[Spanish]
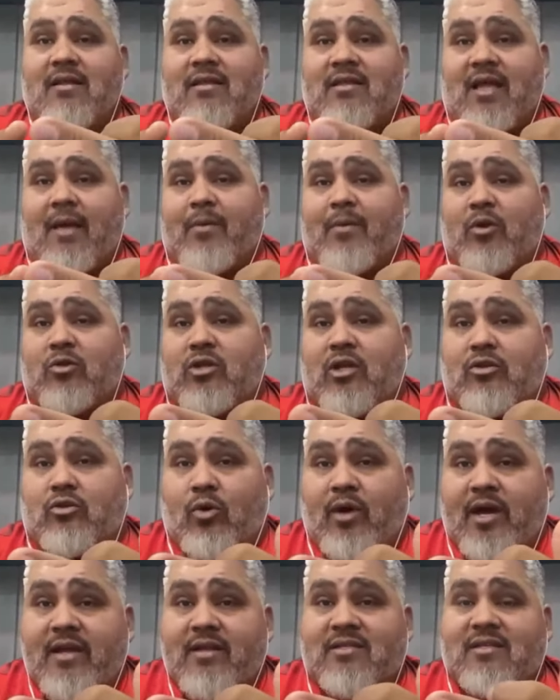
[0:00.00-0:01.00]
de
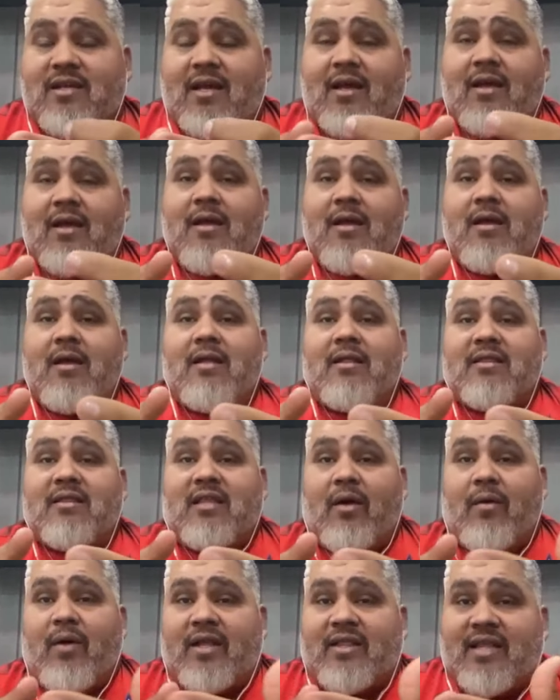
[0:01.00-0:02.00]
prostituirse,
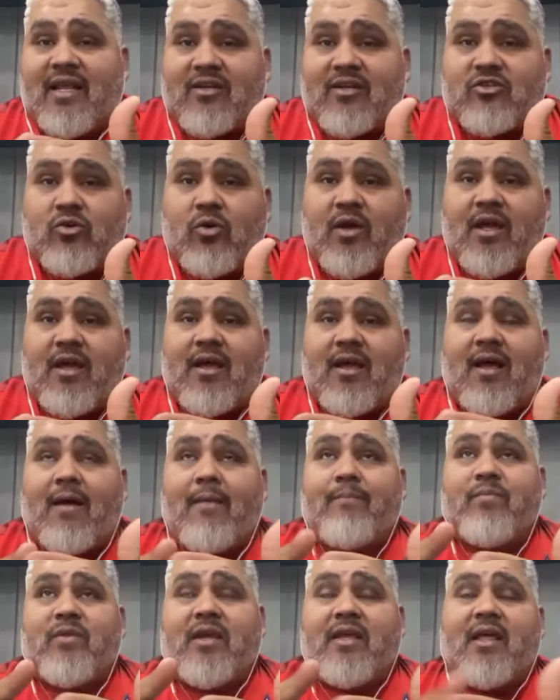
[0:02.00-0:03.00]
de vender a su
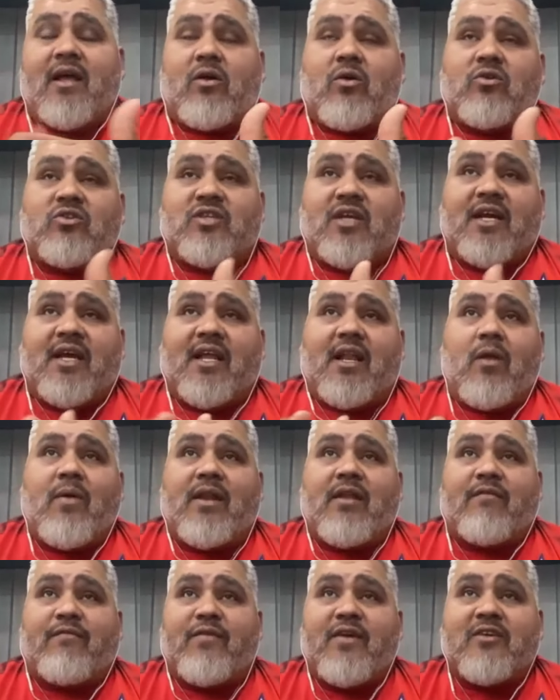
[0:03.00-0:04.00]
hija y de conseguir el
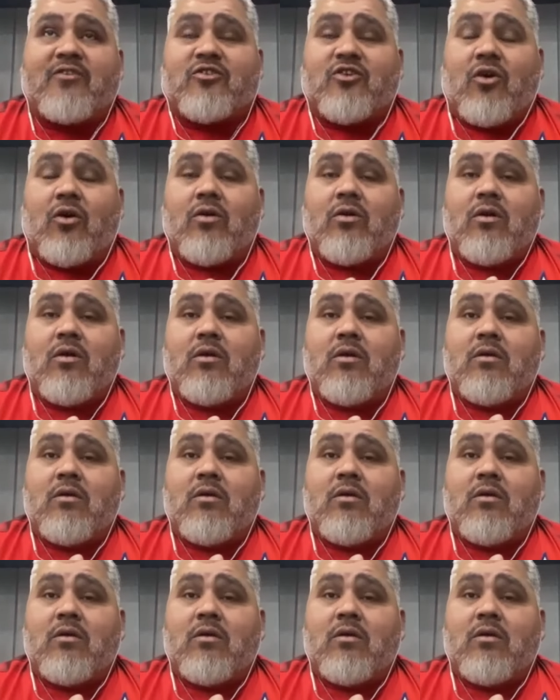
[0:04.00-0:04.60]
beneficio